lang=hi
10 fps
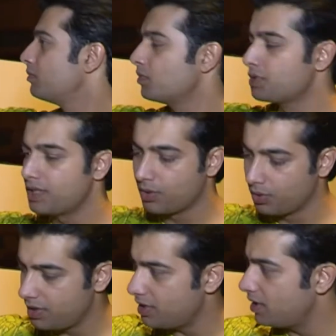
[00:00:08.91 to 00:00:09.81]
मुझे
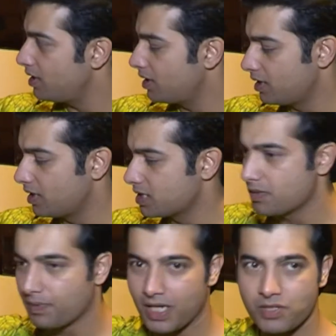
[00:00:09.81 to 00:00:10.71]
खुद ही
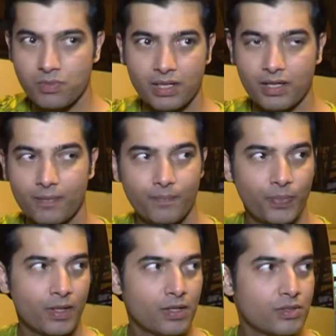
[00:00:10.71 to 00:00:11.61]
सरप्राइज़ मिल गया
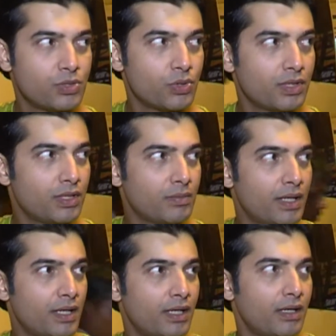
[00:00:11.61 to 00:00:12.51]
क्योंकि मैंने